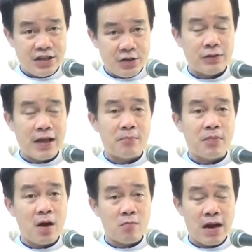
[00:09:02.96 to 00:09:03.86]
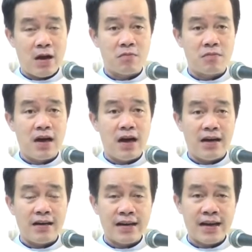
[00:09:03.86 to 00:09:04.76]
triệu tập công đồng
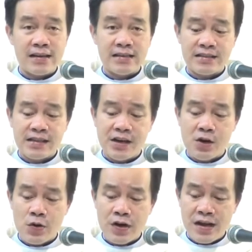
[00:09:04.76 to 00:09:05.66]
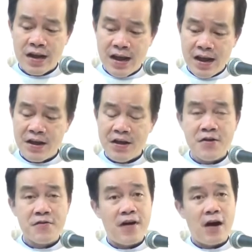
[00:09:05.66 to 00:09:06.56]
ở Canxedonia
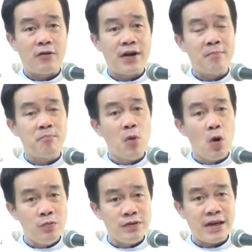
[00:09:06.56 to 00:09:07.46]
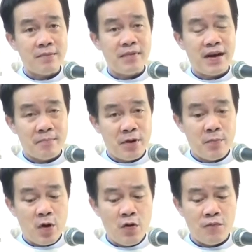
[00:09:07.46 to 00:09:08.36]
vào năm bốn trăm năm mươi
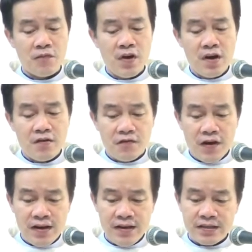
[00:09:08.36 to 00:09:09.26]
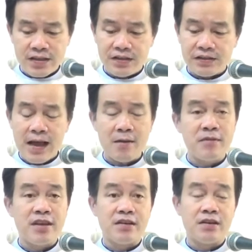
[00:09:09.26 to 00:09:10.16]
mốt với sự
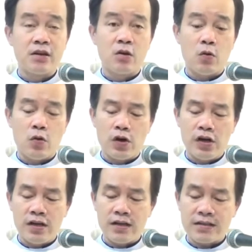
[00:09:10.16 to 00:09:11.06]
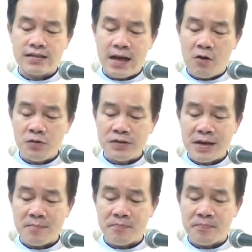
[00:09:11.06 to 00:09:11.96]
tham dự của sáu
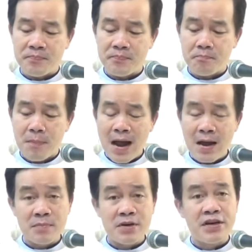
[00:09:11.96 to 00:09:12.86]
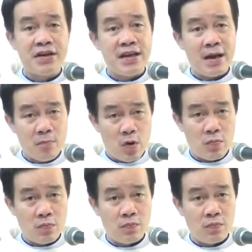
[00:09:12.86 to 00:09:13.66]
trăm ba mươi giám mục.